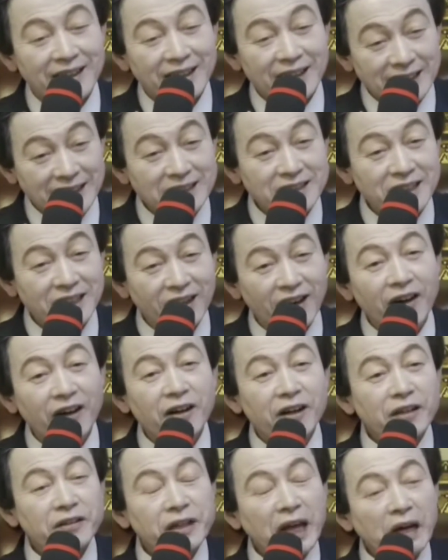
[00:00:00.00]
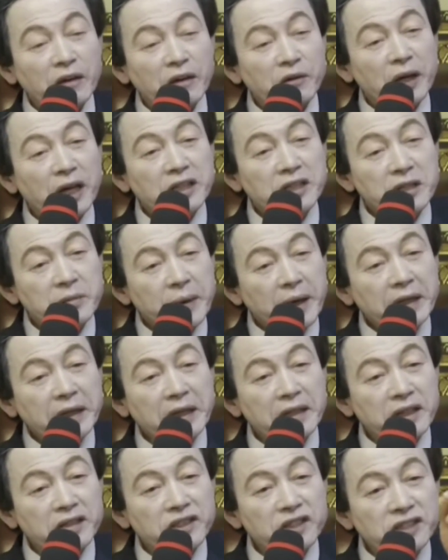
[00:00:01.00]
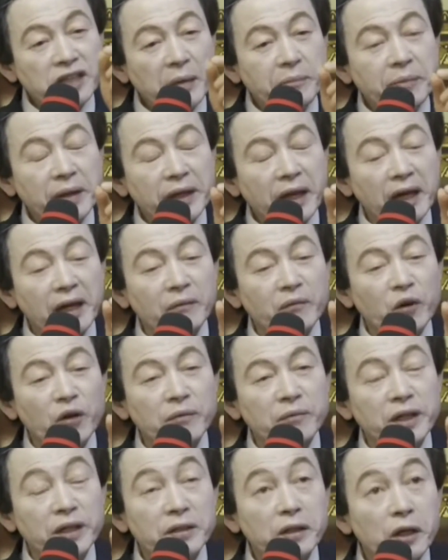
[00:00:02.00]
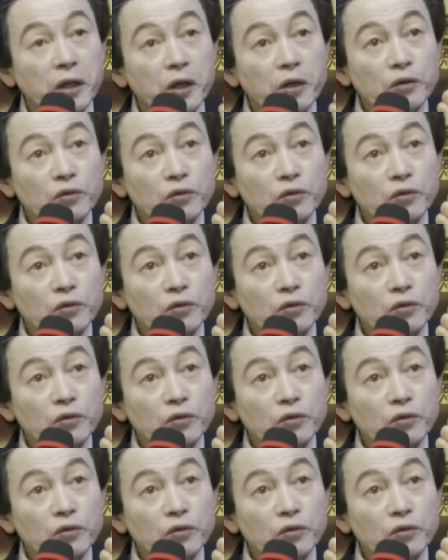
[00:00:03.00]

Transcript: 알았죠? 나노가 200개 내지 300개가 모이면